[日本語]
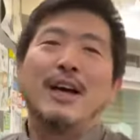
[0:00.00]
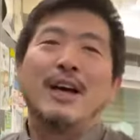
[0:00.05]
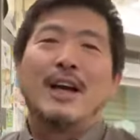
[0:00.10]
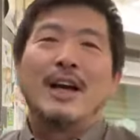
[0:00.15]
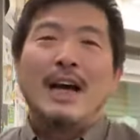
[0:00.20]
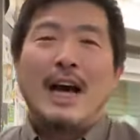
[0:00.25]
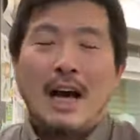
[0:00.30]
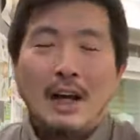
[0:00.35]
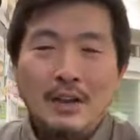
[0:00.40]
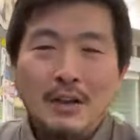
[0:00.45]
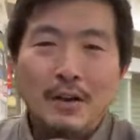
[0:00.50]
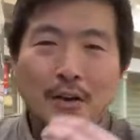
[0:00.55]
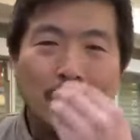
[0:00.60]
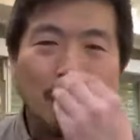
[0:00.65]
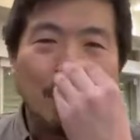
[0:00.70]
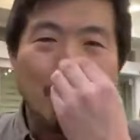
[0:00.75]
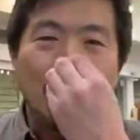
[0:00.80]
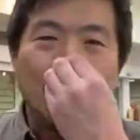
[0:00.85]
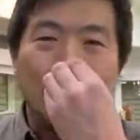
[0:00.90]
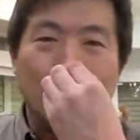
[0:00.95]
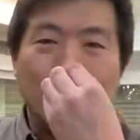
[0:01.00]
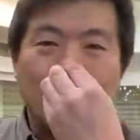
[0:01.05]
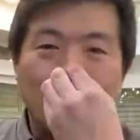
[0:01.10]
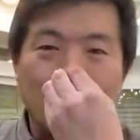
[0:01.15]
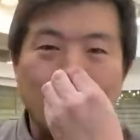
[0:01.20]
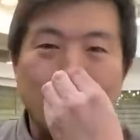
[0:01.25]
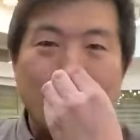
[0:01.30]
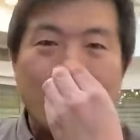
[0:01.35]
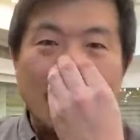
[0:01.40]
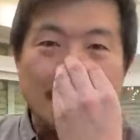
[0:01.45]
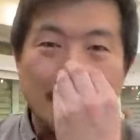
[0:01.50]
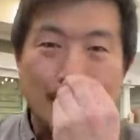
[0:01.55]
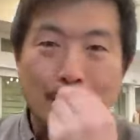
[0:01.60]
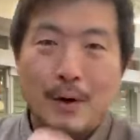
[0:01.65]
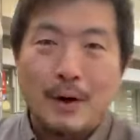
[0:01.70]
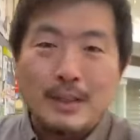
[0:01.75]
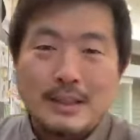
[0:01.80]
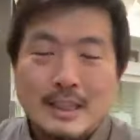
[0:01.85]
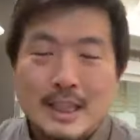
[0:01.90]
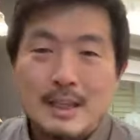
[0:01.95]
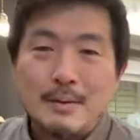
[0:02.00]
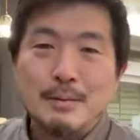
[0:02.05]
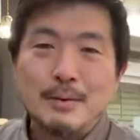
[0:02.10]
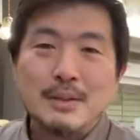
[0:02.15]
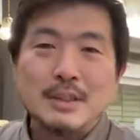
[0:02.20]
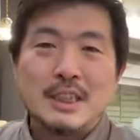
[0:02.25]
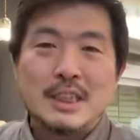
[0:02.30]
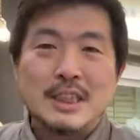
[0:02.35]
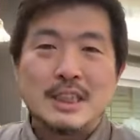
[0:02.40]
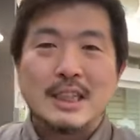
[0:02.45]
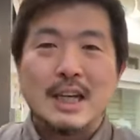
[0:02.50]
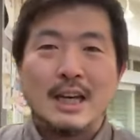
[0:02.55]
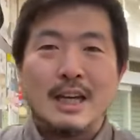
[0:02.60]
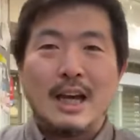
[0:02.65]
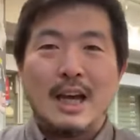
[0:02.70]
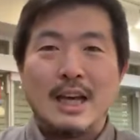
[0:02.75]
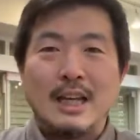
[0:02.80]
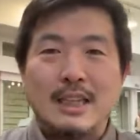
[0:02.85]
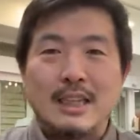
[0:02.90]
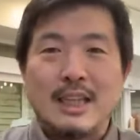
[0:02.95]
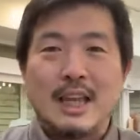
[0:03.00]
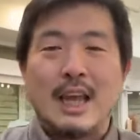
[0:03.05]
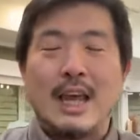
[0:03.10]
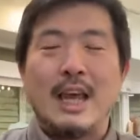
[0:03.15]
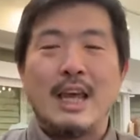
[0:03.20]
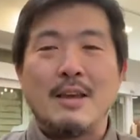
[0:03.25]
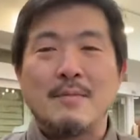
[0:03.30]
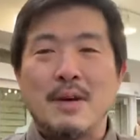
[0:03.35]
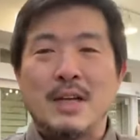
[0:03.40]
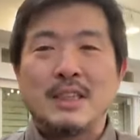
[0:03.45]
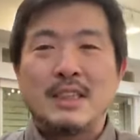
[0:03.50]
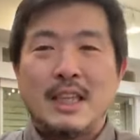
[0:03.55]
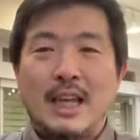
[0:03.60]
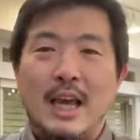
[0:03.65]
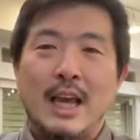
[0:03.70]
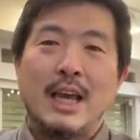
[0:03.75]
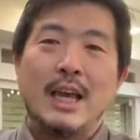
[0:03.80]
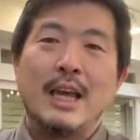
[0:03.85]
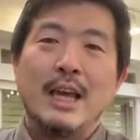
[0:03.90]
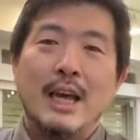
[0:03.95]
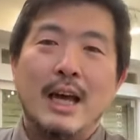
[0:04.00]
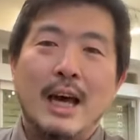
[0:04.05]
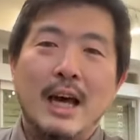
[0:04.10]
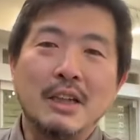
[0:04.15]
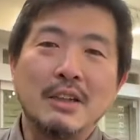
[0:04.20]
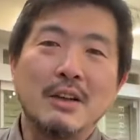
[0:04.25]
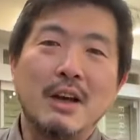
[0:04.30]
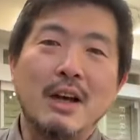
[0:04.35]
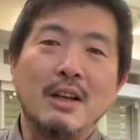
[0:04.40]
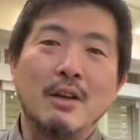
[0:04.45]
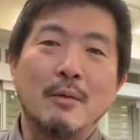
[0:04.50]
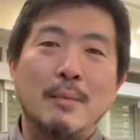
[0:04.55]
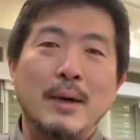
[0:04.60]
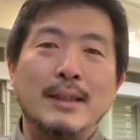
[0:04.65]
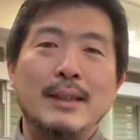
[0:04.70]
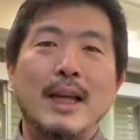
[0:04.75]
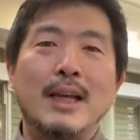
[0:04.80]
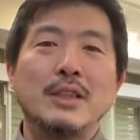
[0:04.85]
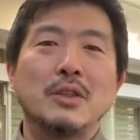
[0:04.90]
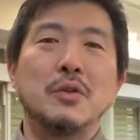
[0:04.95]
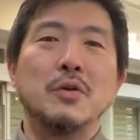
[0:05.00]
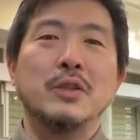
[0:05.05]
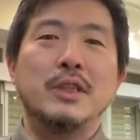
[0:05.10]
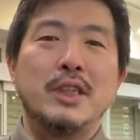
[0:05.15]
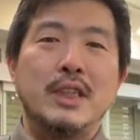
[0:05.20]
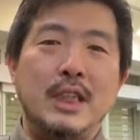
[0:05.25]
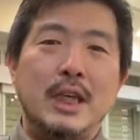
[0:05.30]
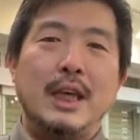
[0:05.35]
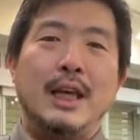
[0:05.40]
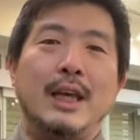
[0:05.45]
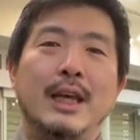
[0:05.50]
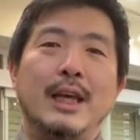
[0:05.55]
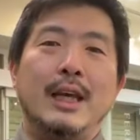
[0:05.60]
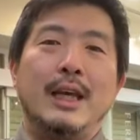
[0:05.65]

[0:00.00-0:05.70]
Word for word: はい、今回もセーブルしっかり入っていまして、あとはバタースコッチ、